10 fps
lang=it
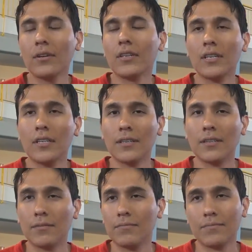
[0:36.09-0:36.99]
e
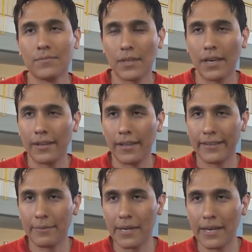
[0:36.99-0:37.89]
è
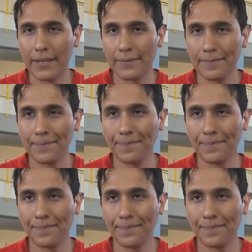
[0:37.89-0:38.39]
andata bene.